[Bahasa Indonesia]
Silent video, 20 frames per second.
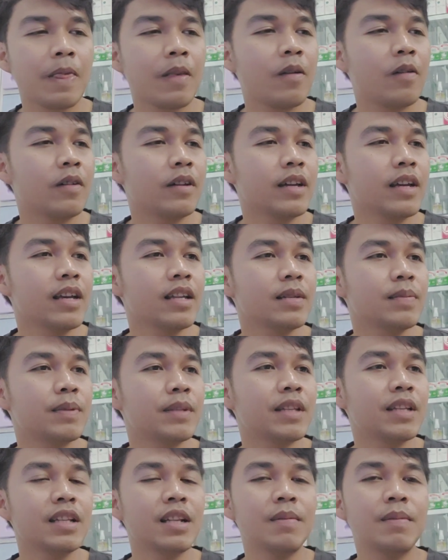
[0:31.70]
Oke,
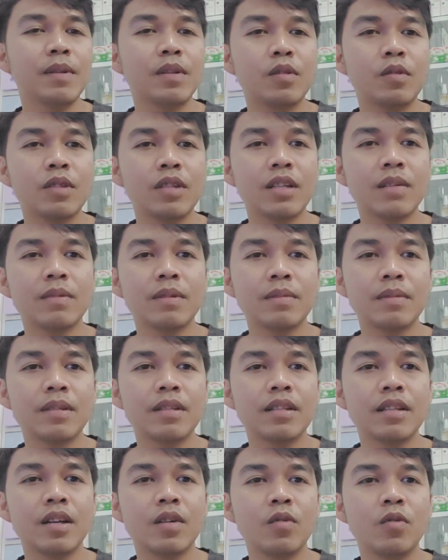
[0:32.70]
seperti inilah bentuknya
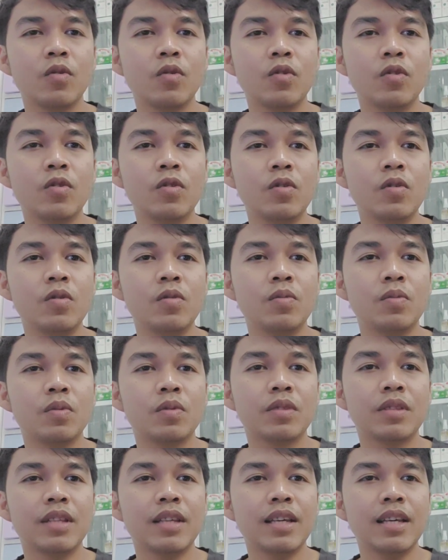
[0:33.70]
teman-teman. Dia ungu,
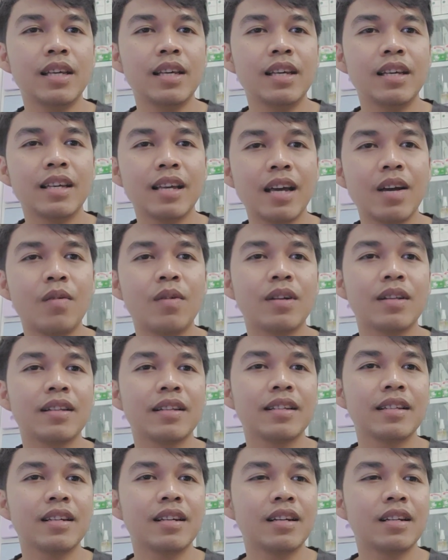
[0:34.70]
putih ya
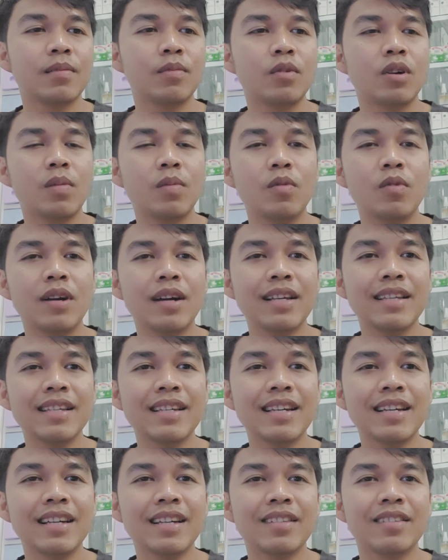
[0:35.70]
warnanya, ada
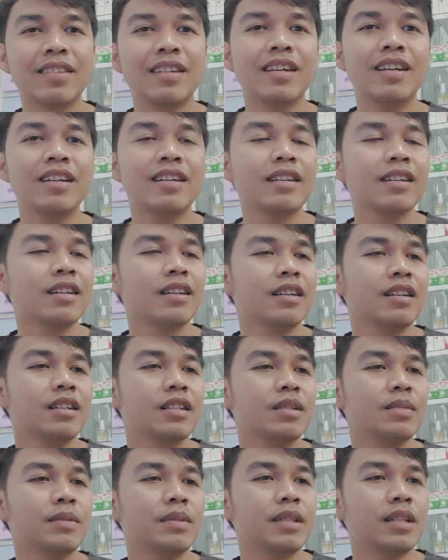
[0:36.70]
bunga-bunganya gitu ya.
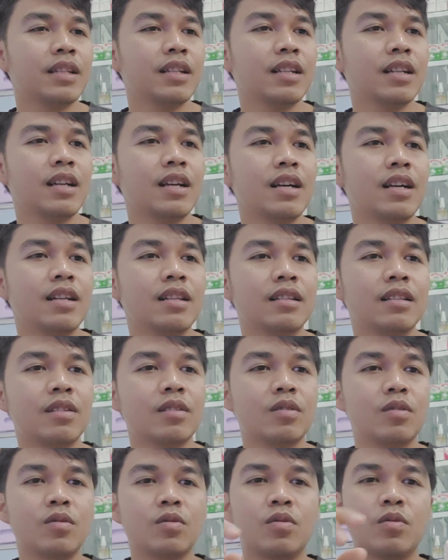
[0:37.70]
Seperti inilah,
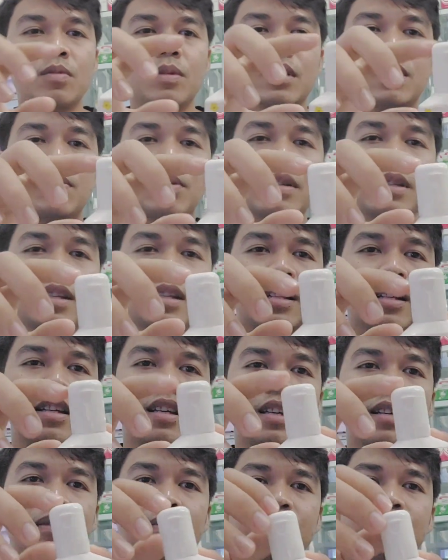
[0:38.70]
terus tutupnya seperti
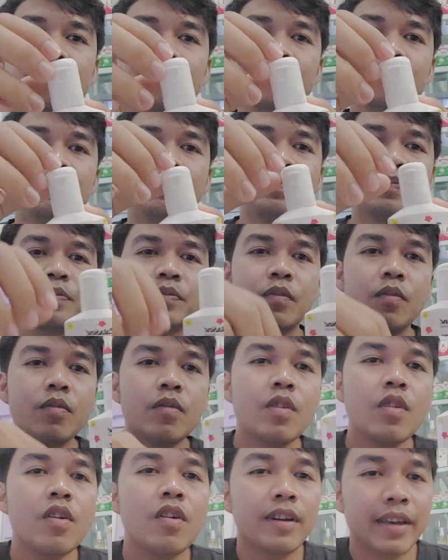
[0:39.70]
ini.
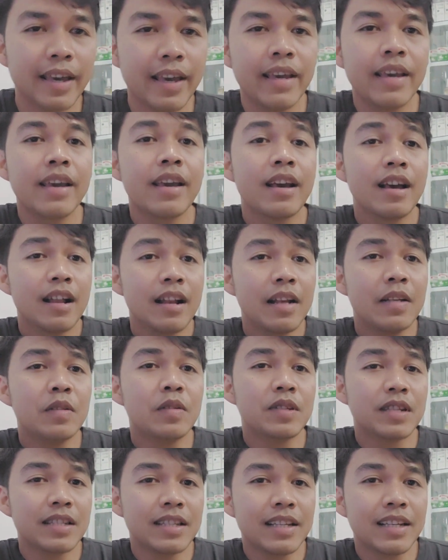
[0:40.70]
Oke,
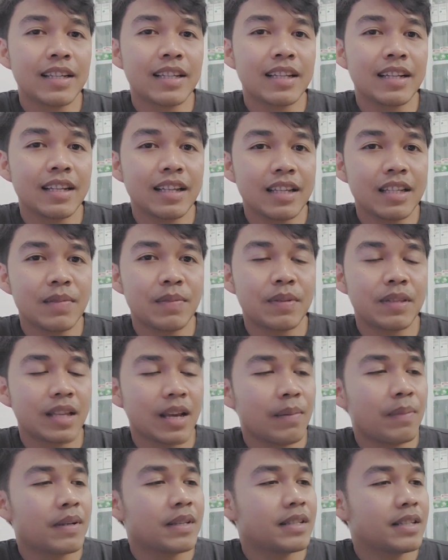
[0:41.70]
langsung saja kita lihat
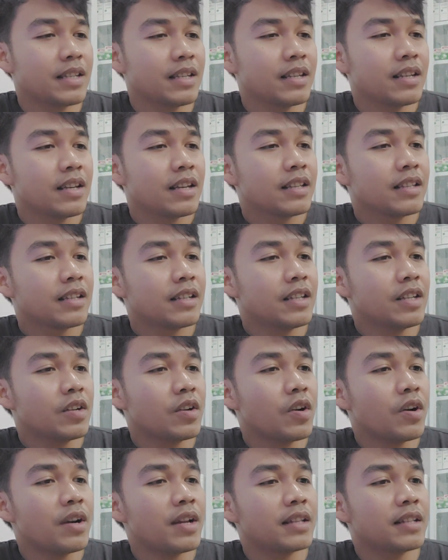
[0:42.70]
seperti apa sih. Jadi
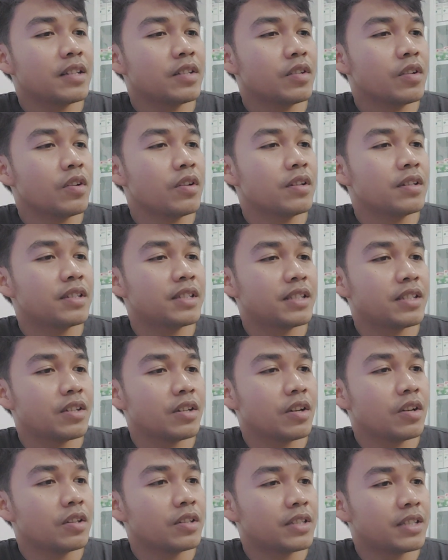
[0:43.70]
Coladis
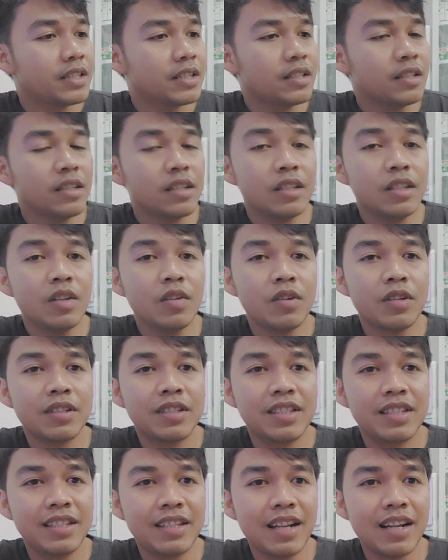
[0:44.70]
lotion ini
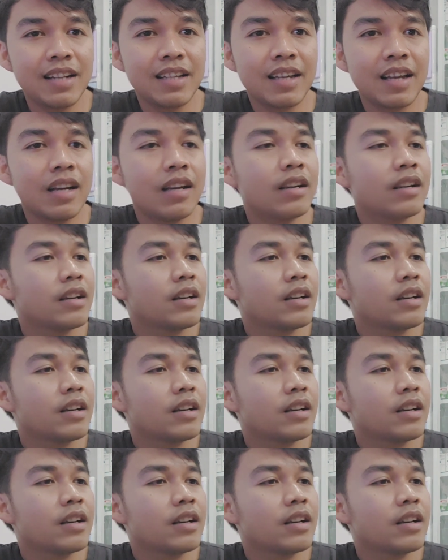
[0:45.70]
original ya.